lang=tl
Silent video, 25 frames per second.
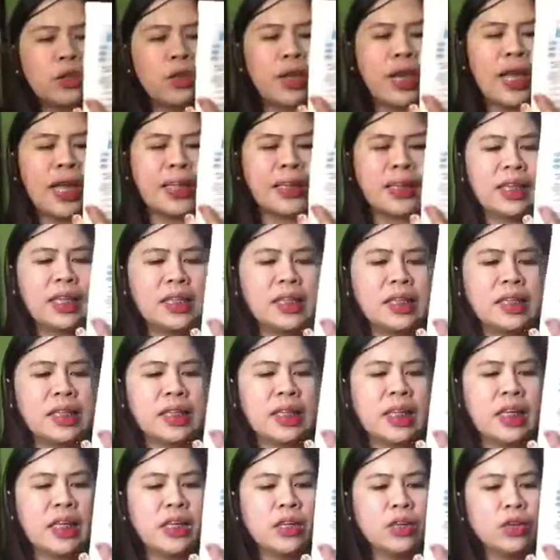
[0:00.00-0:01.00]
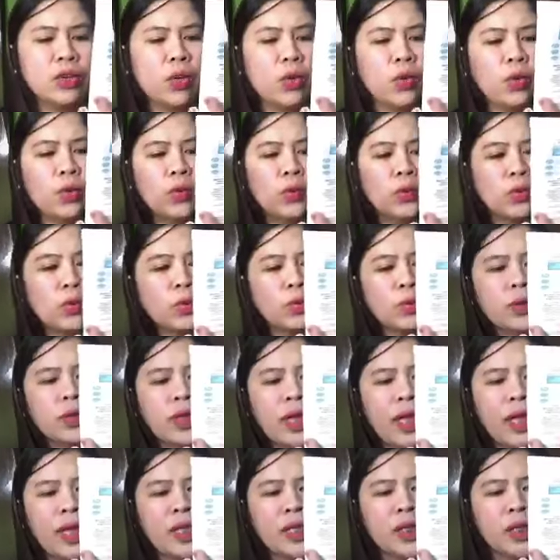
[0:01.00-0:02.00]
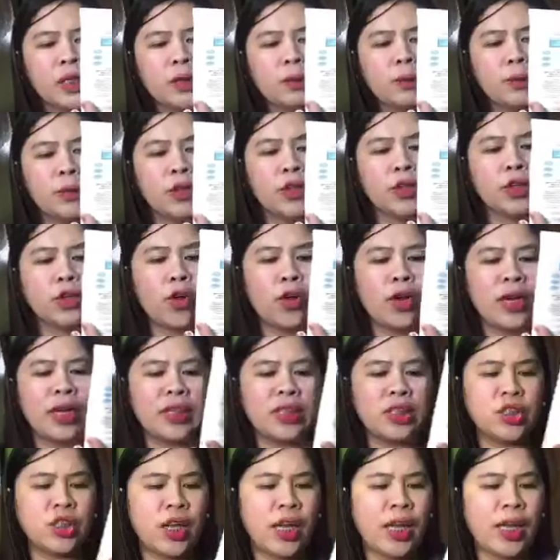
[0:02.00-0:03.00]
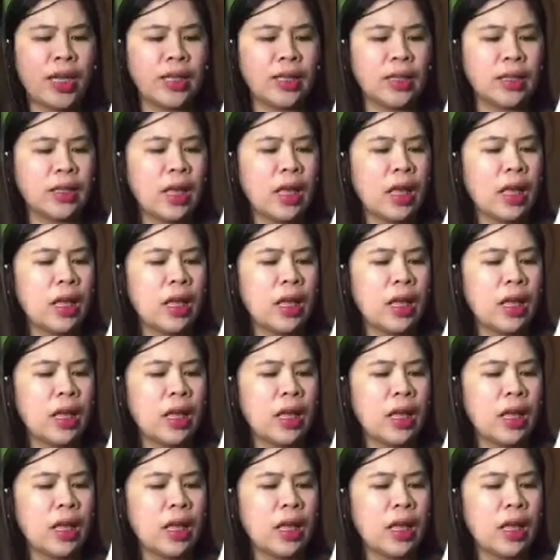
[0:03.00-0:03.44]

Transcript: So, lightens skin tone, contains pure collagen,